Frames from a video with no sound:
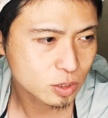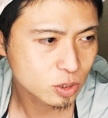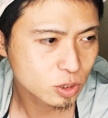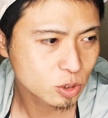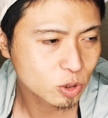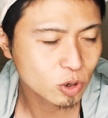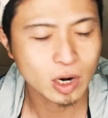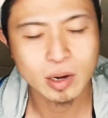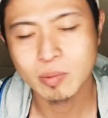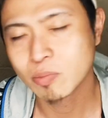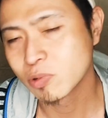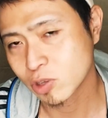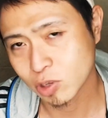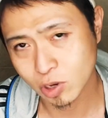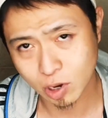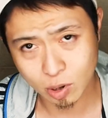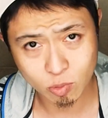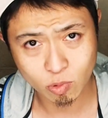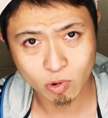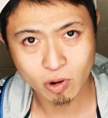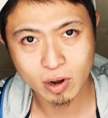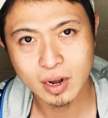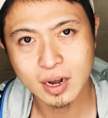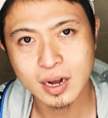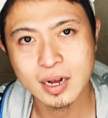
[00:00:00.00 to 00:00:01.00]
ドラマとか
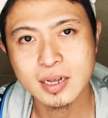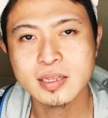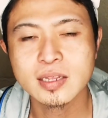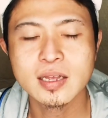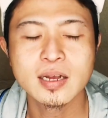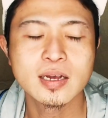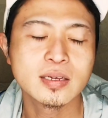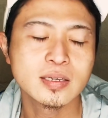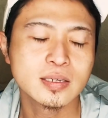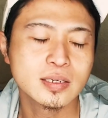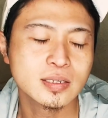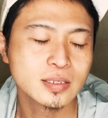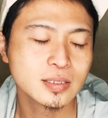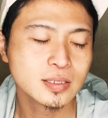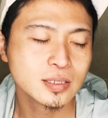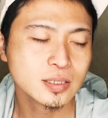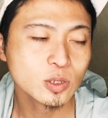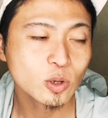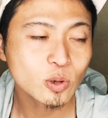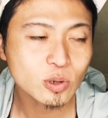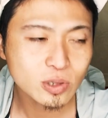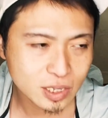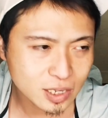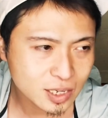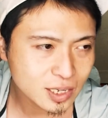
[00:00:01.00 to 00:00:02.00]
も分かんない
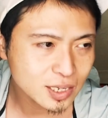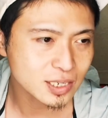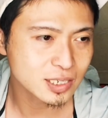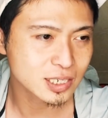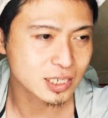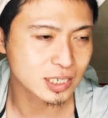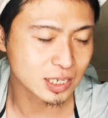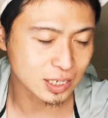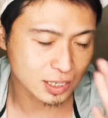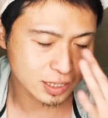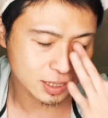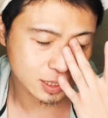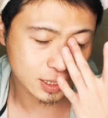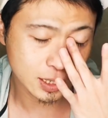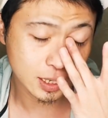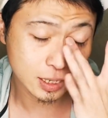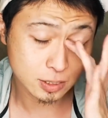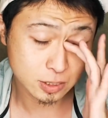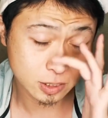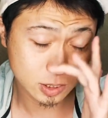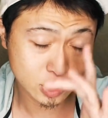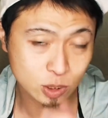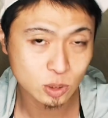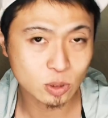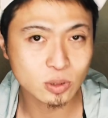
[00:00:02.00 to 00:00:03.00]
のに知って
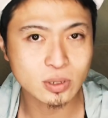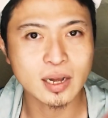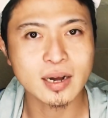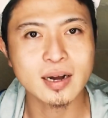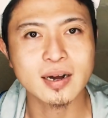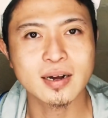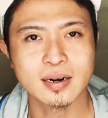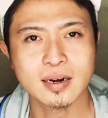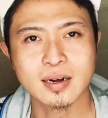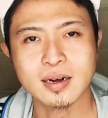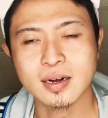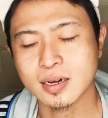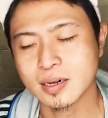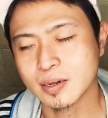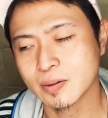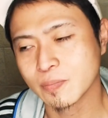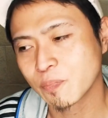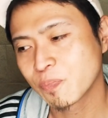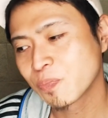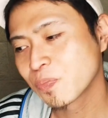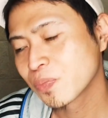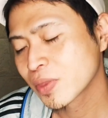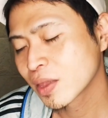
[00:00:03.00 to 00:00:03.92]
る人だから